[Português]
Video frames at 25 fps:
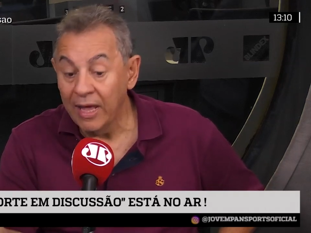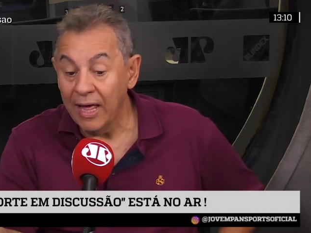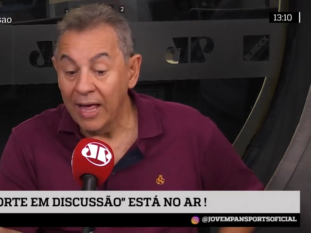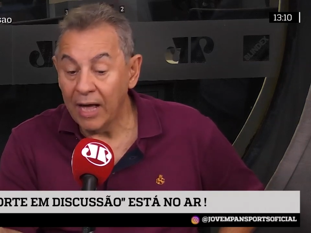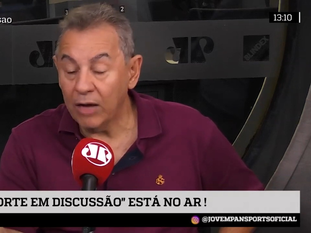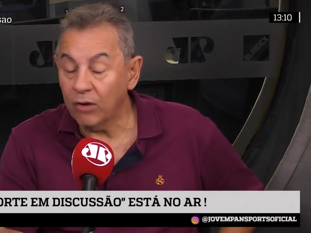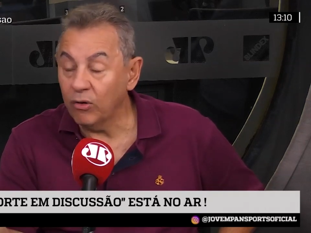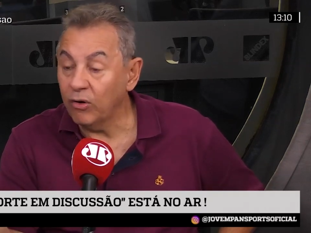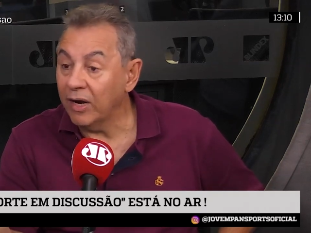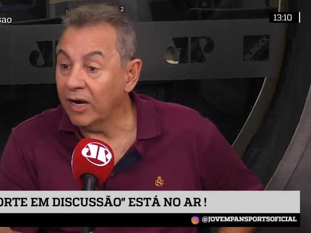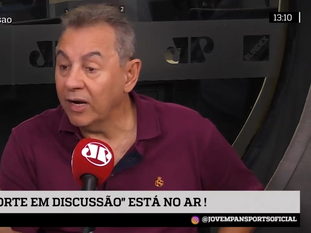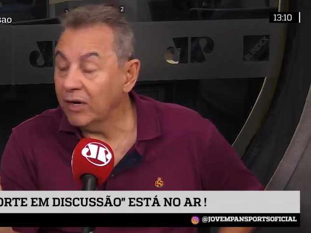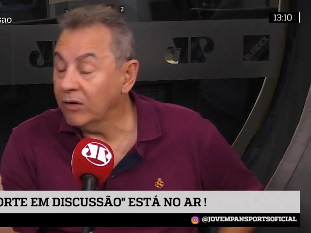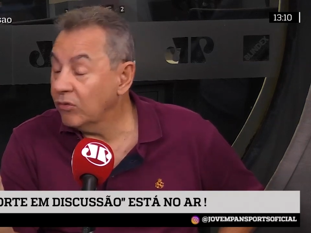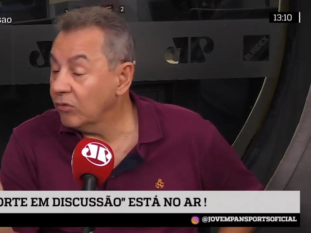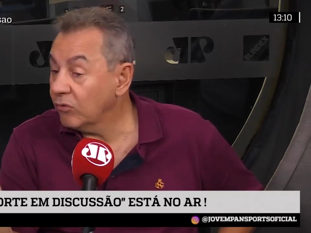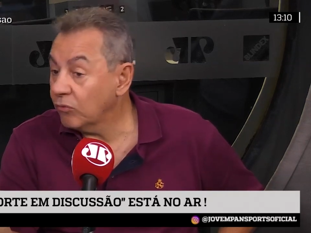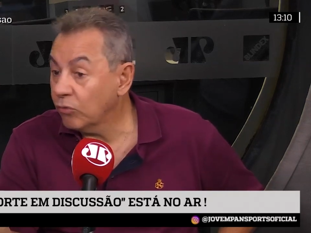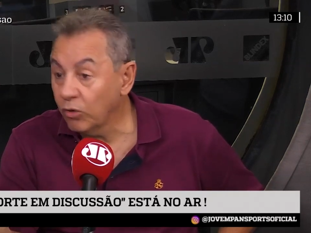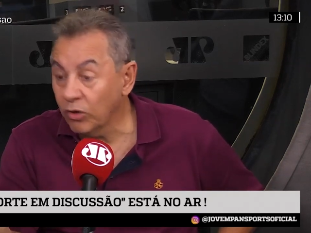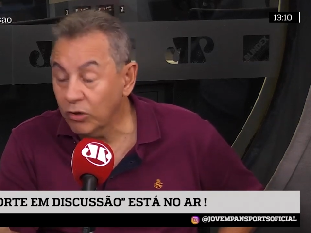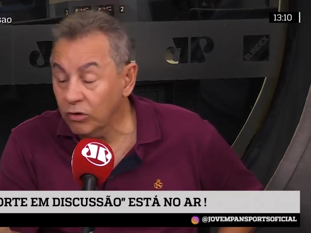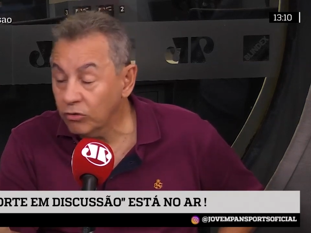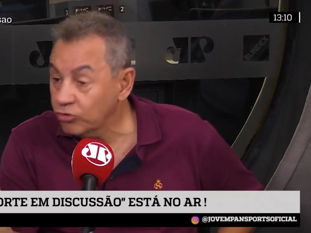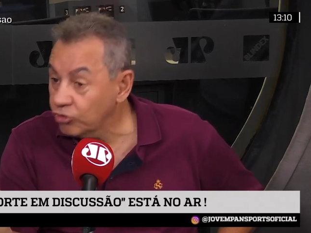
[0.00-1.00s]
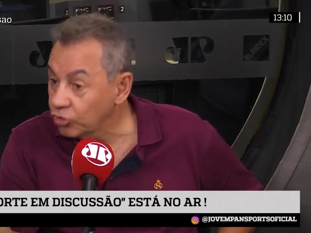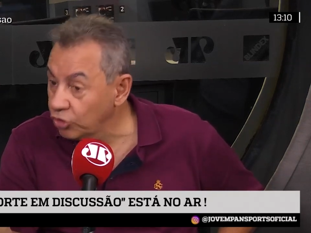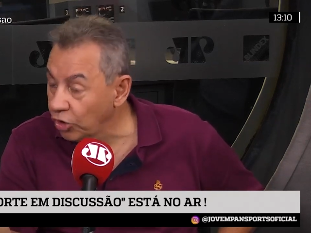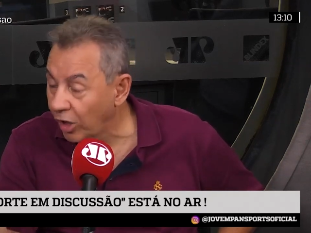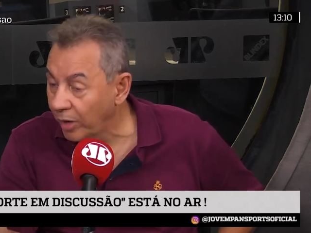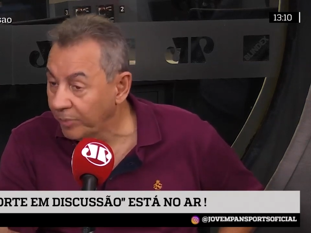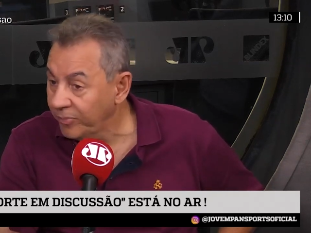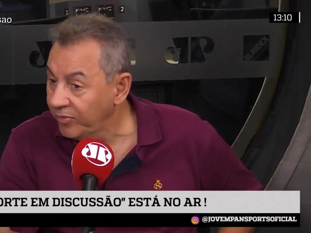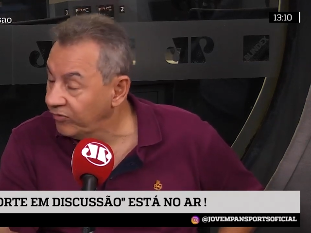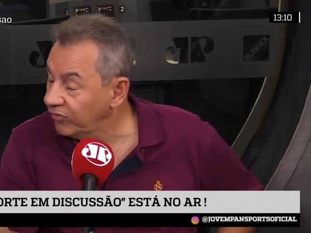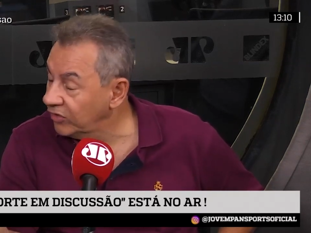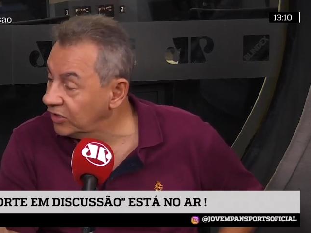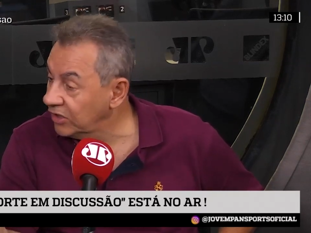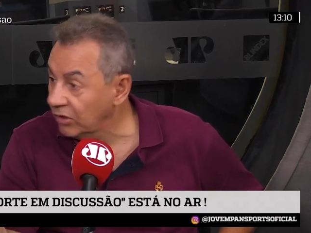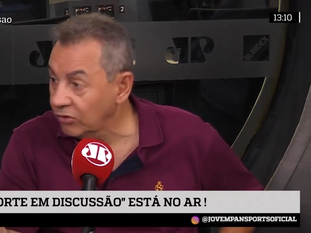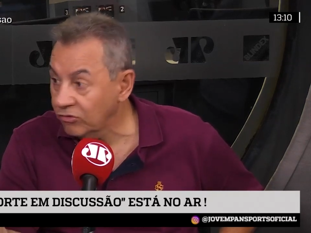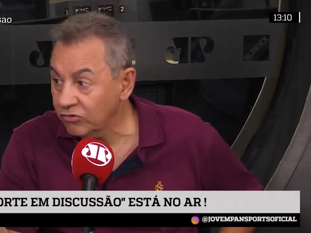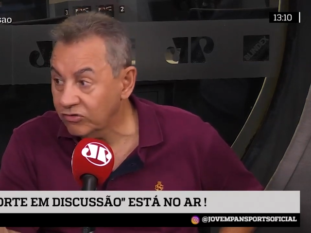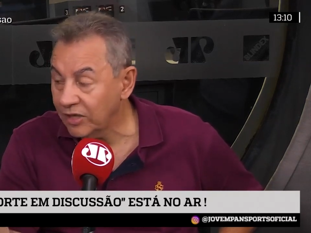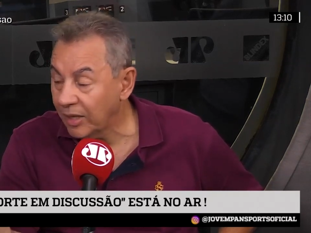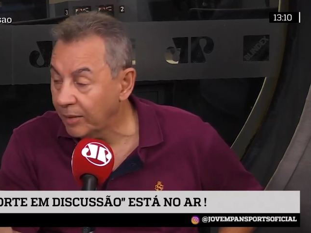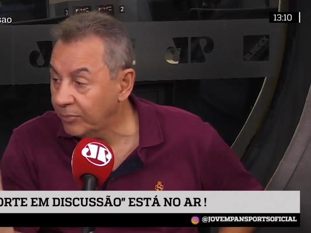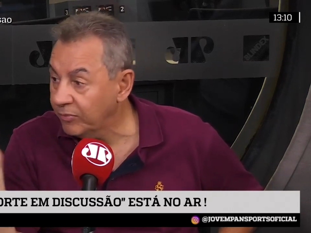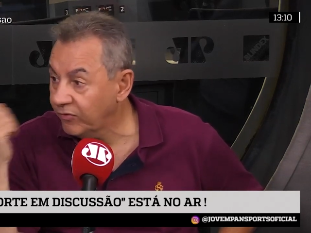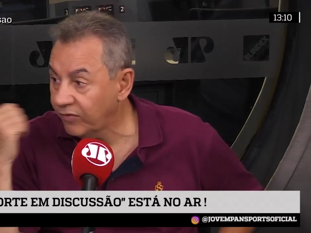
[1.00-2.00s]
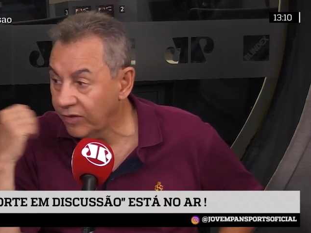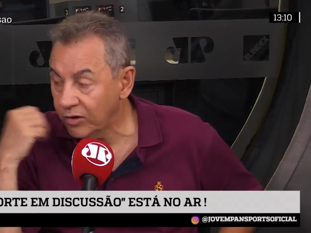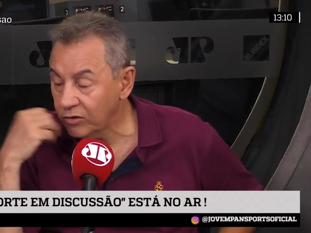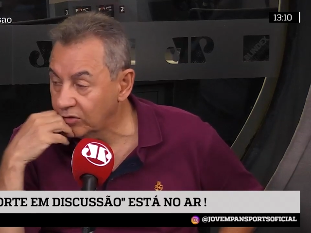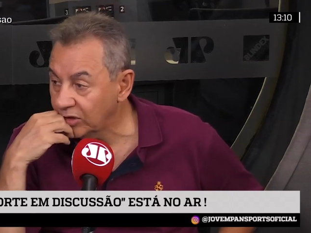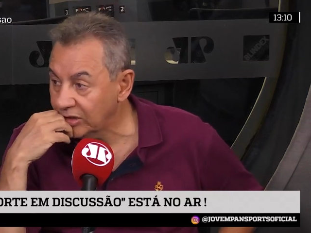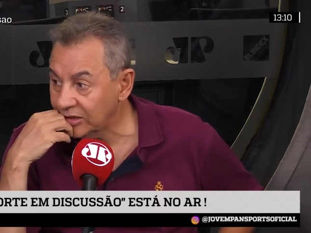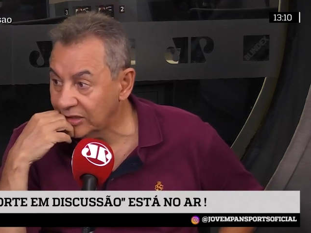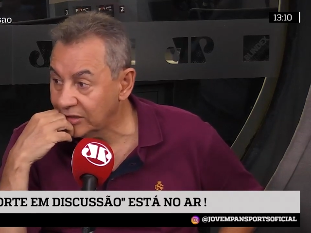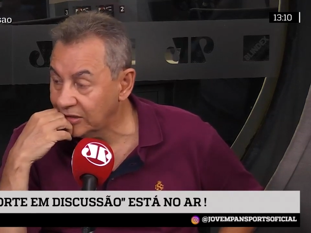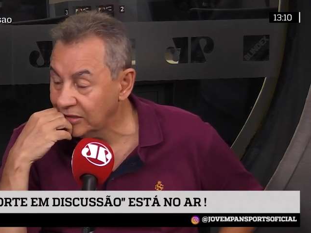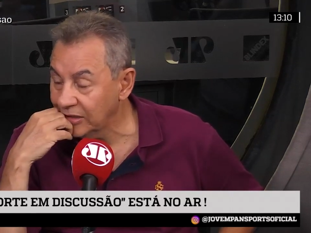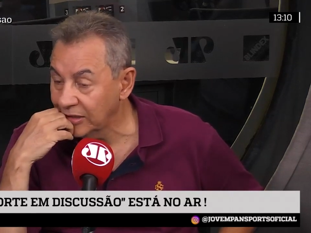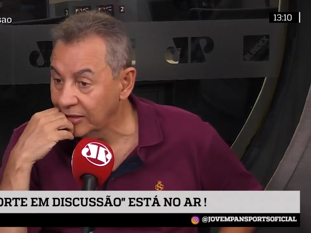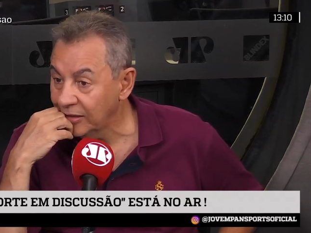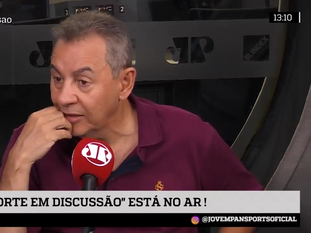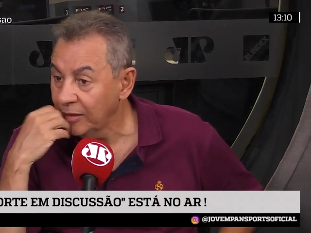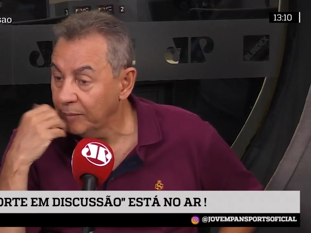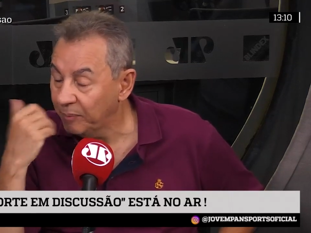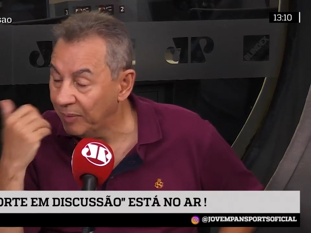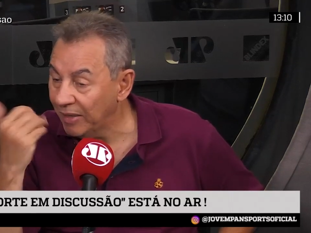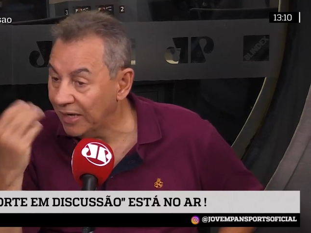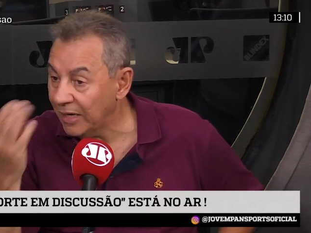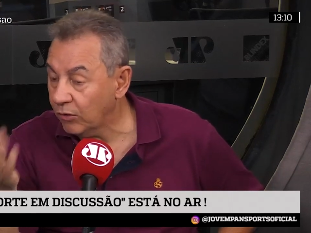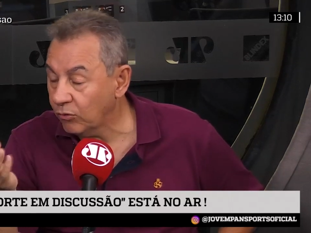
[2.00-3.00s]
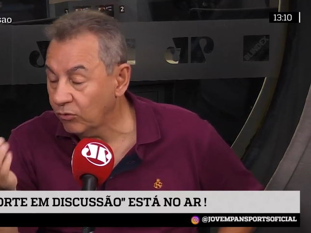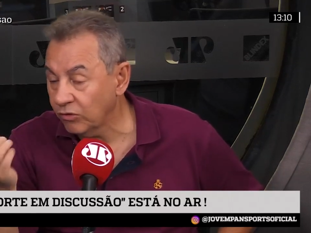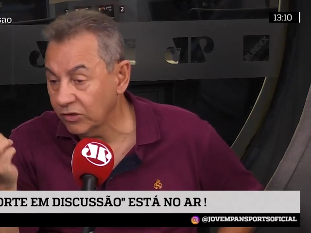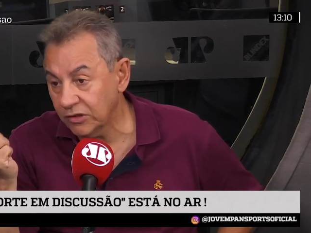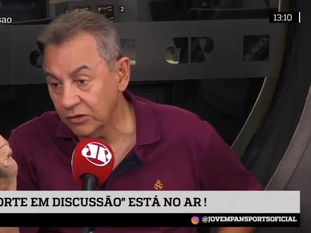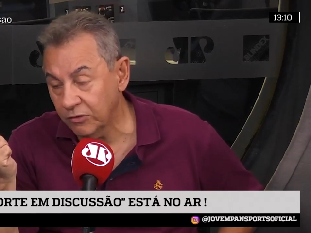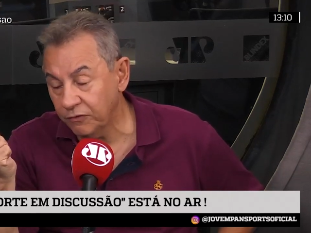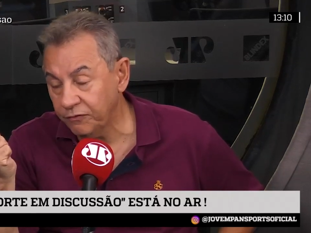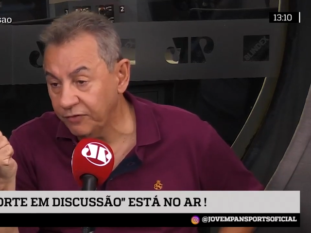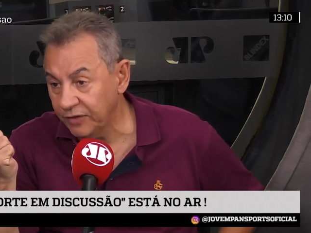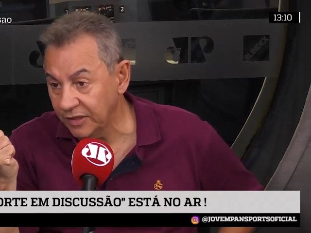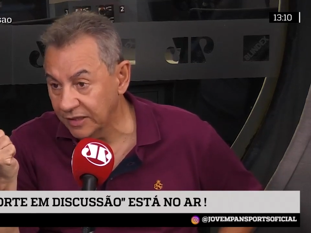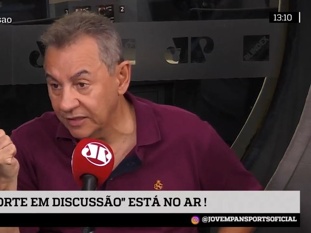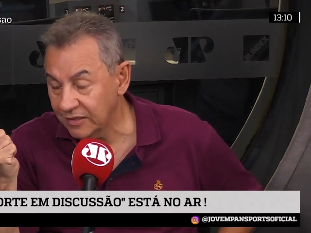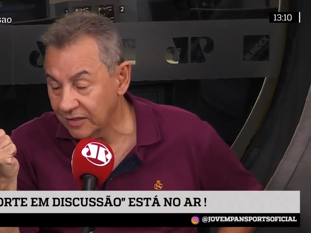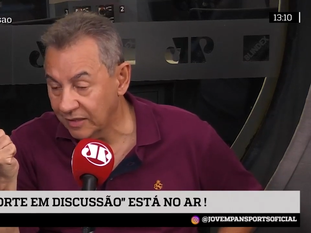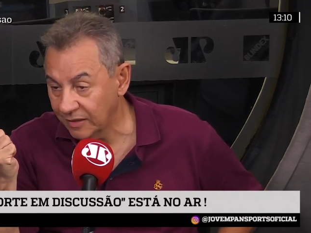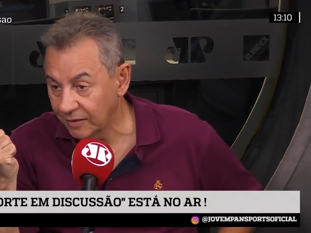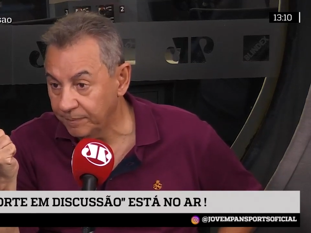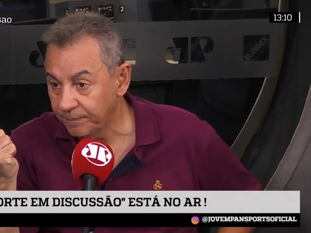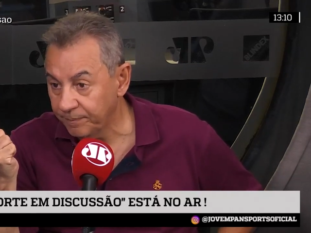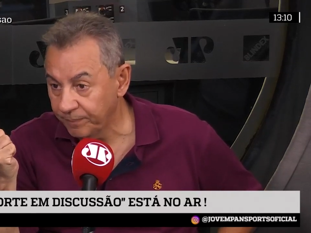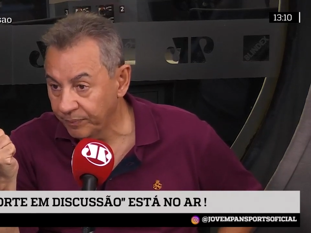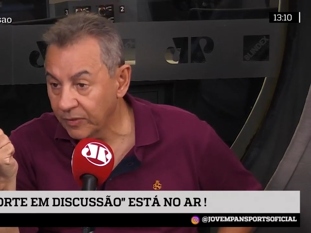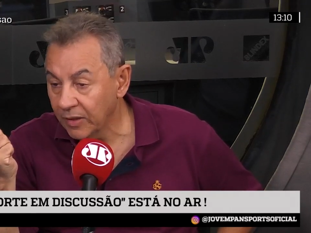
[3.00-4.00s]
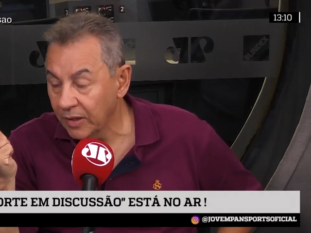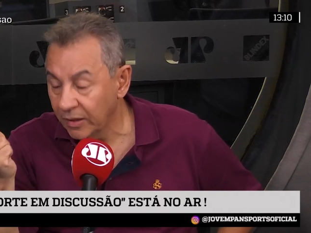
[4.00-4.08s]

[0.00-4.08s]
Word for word: Agora, quando sobe, você não sabe o que vai acontecer, pela condição física